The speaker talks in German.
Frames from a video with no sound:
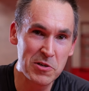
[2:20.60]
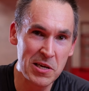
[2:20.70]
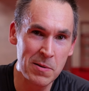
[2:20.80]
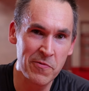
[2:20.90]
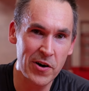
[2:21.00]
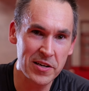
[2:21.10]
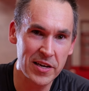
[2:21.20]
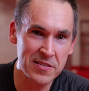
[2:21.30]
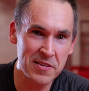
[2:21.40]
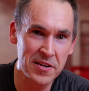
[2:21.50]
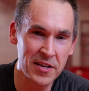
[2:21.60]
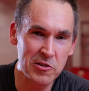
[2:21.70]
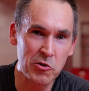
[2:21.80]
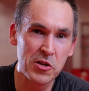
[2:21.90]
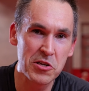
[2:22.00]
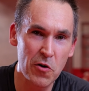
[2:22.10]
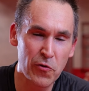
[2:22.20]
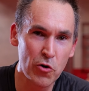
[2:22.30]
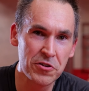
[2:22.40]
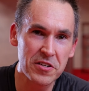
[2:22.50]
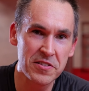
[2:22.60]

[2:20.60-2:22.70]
im Team war gestern natürlich aufgrund